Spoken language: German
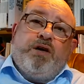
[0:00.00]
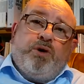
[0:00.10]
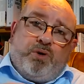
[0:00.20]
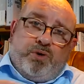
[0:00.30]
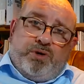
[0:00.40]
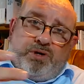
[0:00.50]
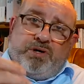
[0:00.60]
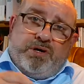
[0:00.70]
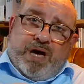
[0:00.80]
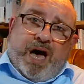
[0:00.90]

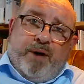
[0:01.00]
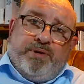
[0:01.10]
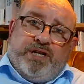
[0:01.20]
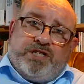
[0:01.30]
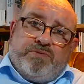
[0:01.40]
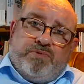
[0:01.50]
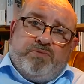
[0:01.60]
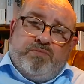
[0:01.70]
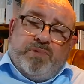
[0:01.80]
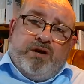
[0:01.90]
Rückgabe des
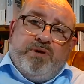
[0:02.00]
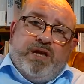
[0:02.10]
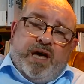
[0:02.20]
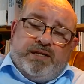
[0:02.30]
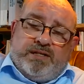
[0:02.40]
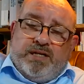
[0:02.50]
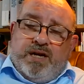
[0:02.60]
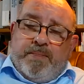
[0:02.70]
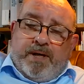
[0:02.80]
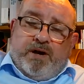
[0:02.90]
Memellands
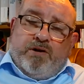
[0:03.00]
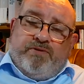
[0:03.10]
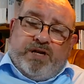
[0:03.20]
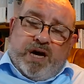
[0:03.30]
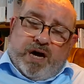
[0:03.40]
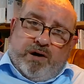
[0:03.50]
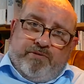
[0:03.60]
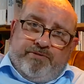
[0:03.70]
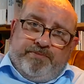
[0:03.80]
dann auch wieder auf.